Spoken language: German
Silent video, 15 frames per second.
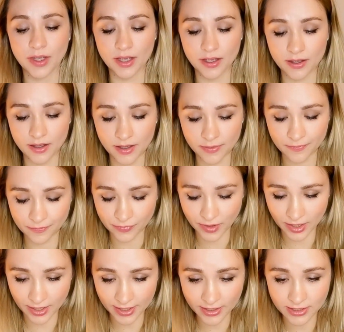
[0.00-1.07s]
äh,
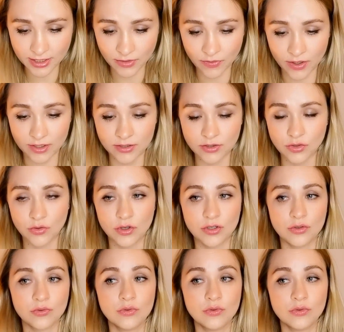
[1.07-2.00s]
erledigt werden sollen.